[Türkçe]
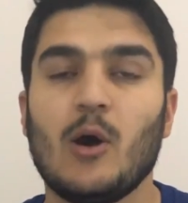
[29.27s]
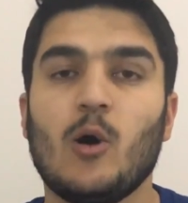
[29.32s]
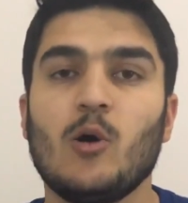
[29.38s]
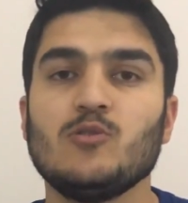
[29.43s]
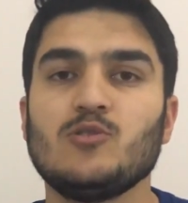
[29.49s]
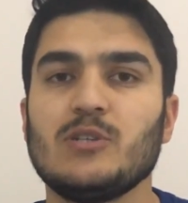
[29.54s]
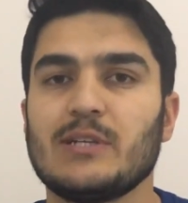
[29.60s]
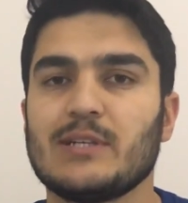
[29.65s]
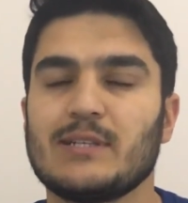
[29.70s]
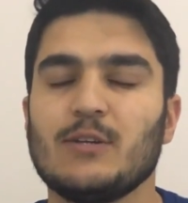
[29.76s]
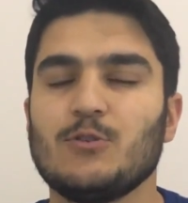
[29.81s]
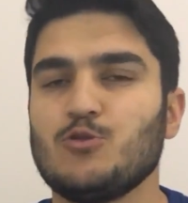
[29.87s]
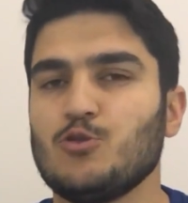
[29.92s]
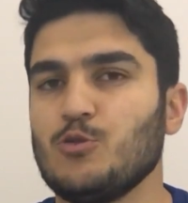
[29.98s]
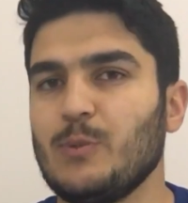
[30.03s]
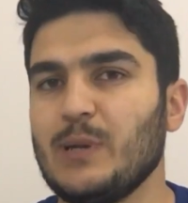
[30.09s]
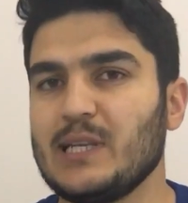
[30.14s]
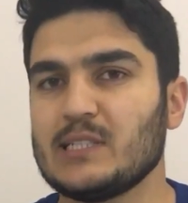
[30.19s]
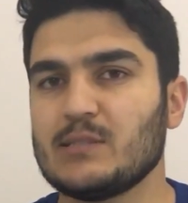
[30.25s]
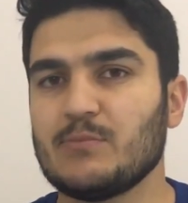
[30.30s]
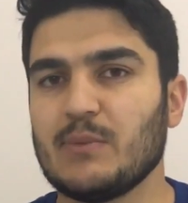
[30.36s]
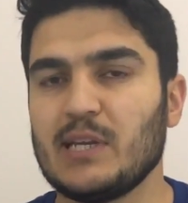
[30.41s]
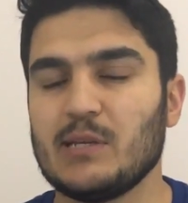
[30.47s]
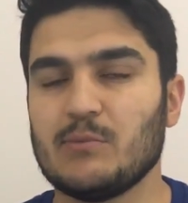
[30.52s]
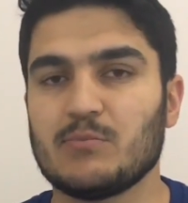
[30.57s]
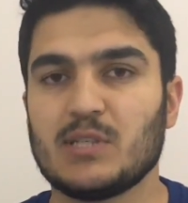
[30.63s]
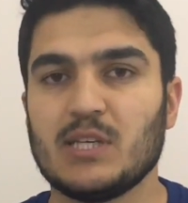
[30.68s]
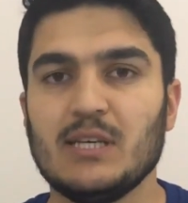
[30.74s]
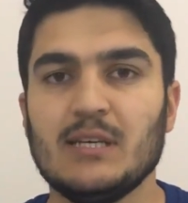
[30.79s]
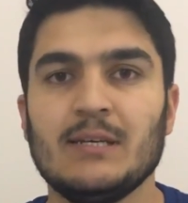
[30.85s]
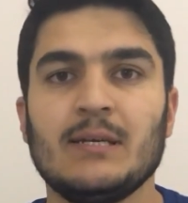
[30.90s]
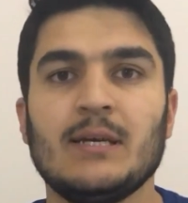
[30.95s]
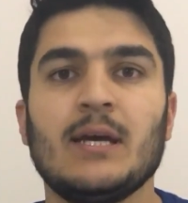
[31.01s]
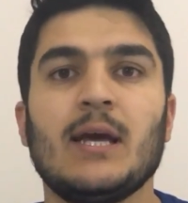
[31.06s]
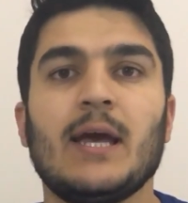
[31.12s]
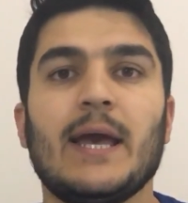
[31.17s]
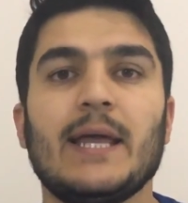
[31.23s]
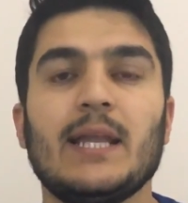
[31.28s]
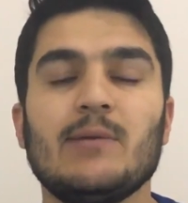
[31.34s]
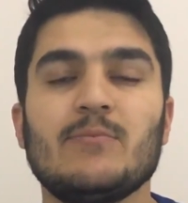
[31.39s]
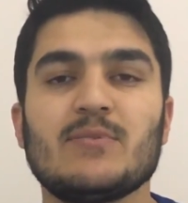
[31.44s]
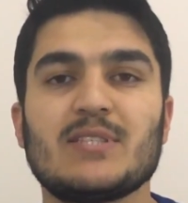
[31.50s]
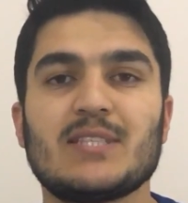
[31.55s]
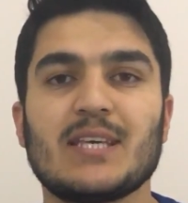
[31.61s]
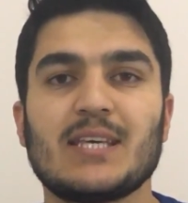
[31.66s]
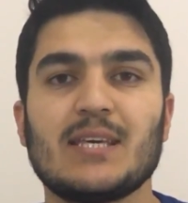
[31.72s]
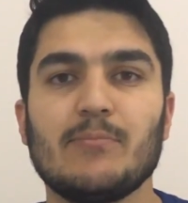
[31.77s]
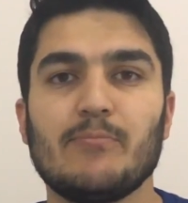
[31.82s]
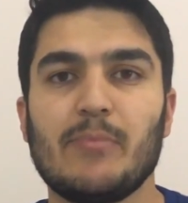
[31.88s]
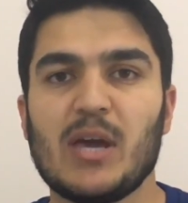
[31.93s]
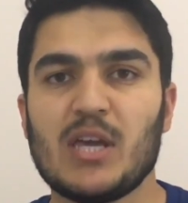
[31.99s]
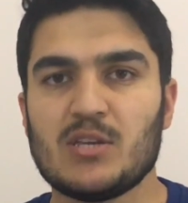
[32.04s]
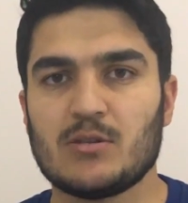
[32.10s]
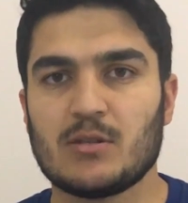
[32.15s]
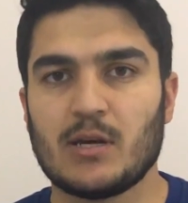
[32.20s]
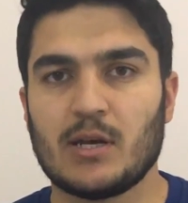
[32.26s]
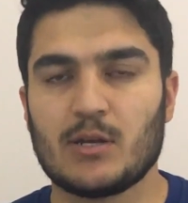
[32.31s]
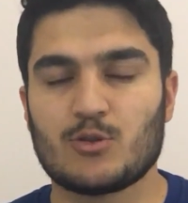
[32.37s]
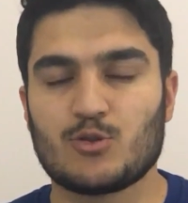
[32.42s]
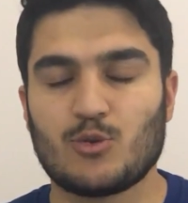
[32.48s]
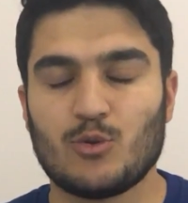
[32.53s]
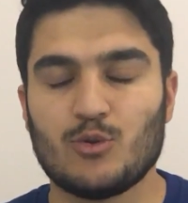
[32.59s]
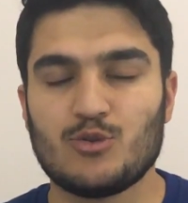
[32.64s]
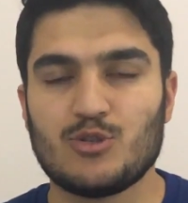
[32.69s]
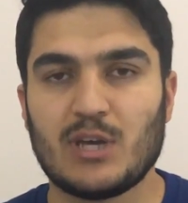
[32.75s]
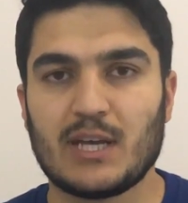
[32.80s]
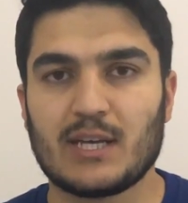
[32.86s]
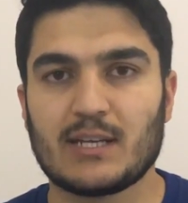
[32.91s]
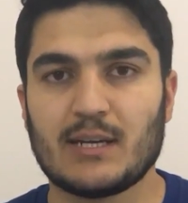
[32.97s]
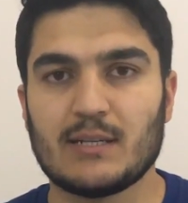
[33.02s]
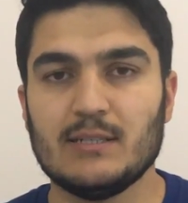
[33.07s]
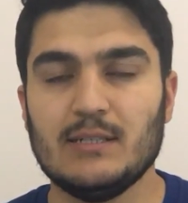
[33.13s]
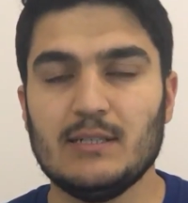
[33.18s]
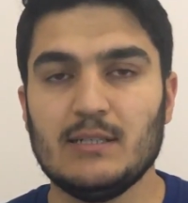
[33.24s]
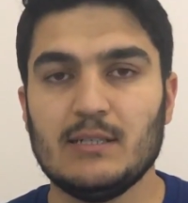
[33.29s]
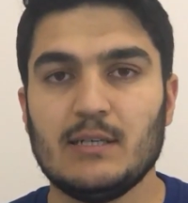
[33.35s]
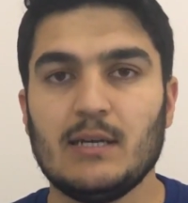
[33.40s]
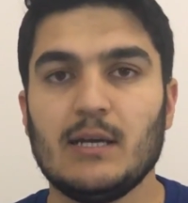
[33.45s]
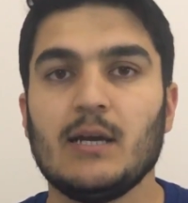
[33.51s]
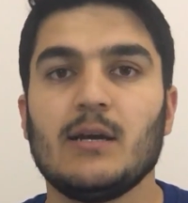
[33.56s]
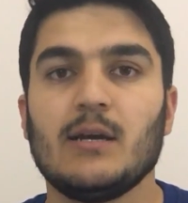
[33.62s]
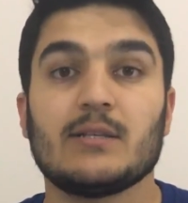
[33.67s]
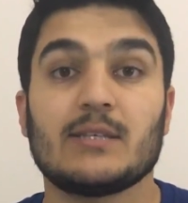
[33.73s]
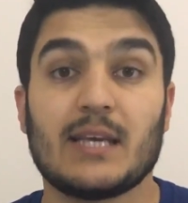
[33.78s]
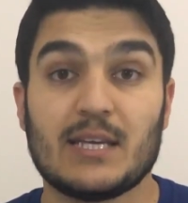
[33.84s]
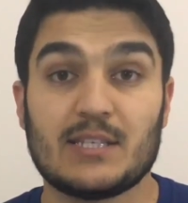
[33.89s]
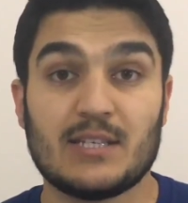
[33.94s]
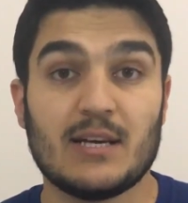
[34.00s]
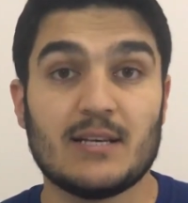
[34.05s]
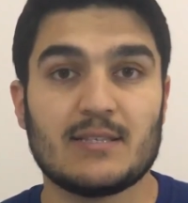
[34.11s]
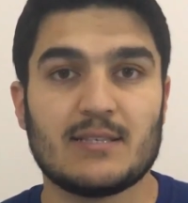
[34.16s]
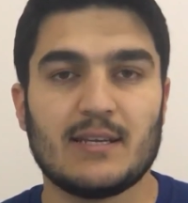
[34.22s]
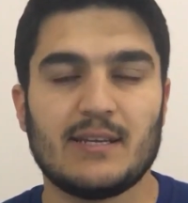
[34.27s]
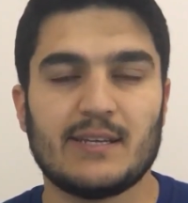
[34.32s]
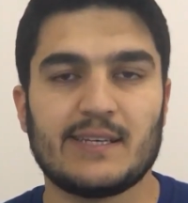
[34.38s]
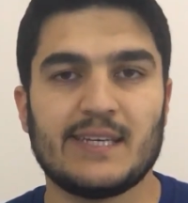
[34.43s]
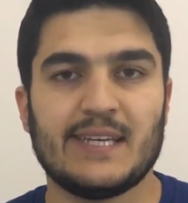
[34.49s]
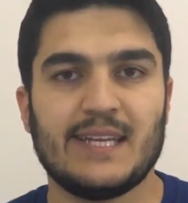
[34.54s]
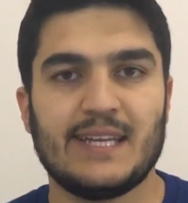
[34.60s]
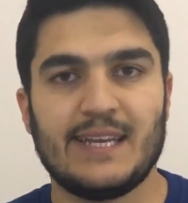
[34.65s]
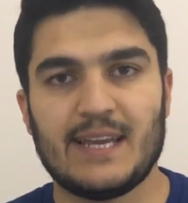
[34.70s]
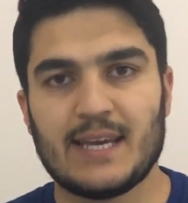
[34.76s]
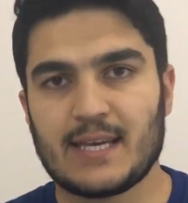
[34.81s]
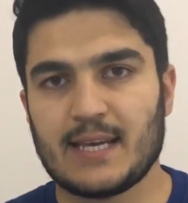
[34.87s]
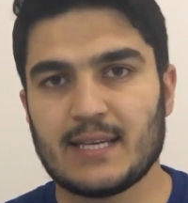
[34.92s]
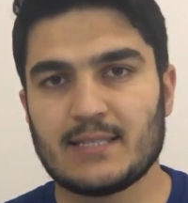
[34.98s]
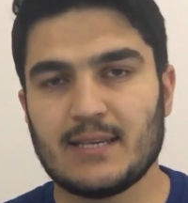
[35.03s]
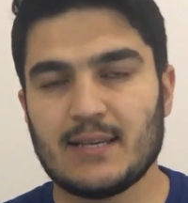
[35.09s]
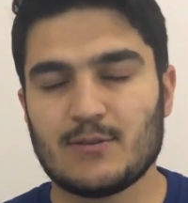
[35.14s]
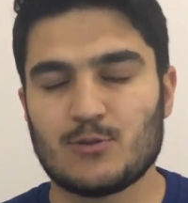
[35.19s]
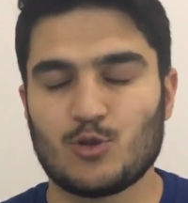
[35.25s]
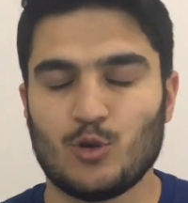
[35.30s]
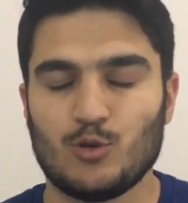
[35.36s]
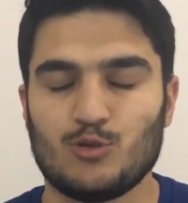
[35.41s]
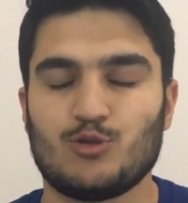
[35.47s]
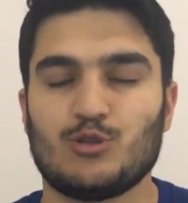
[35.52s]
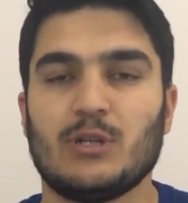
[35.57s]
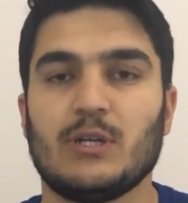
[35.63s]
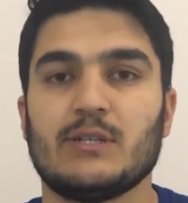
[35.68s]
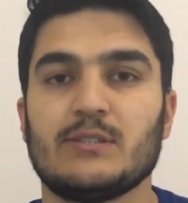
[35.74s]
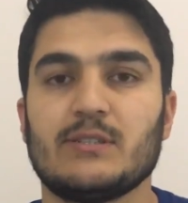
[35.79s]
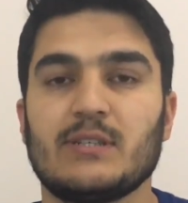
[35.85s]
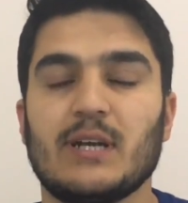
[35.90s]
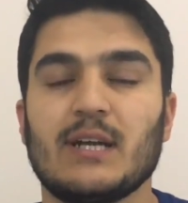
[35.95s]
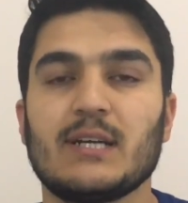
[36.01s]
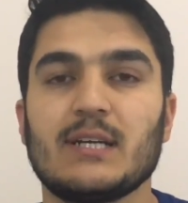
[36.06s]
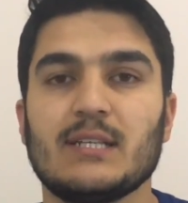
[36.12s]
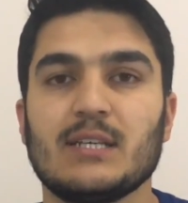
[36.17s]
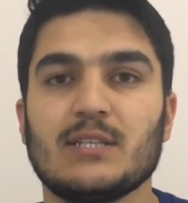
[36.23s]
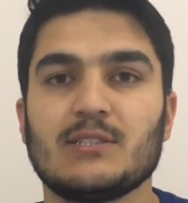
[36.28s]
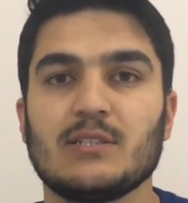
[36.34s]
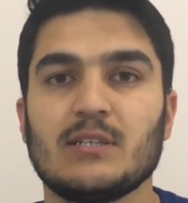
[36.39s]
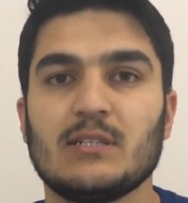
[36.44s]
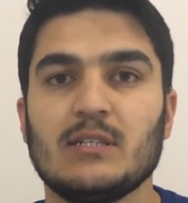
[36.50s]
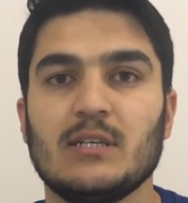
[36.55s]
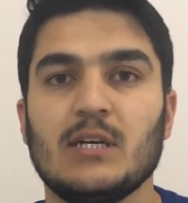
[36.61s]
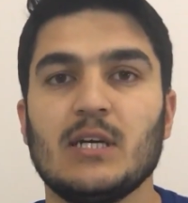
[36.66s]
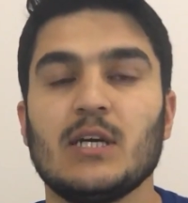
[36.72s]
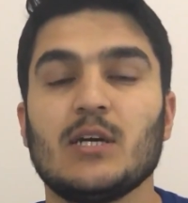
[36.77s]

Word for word: Öncelikle şunu belirtmeliyim ki elimizdeki 5 tane sonuç ekranı geçen seneki LGS sonuçlarıdır arkadaşlar.